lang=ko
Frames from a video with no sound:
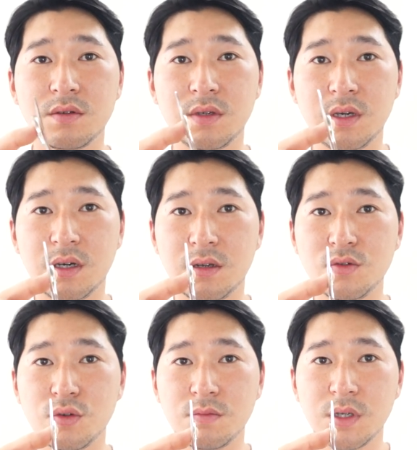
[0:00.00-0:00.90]
이 가위는
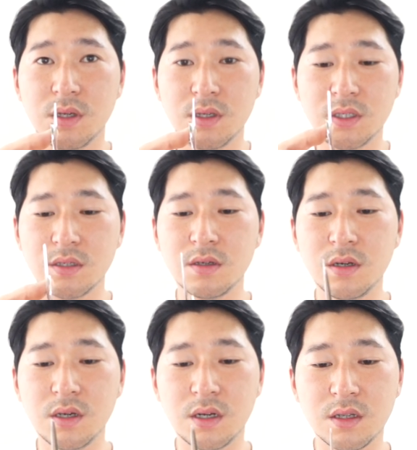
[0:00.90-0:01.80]
좀
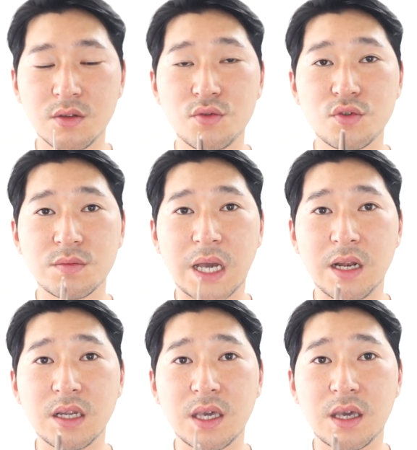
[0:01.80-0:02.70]
싱글링 할 때도 좀
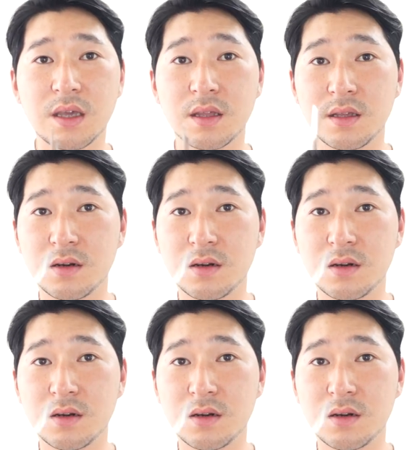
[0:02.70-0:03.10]
얇게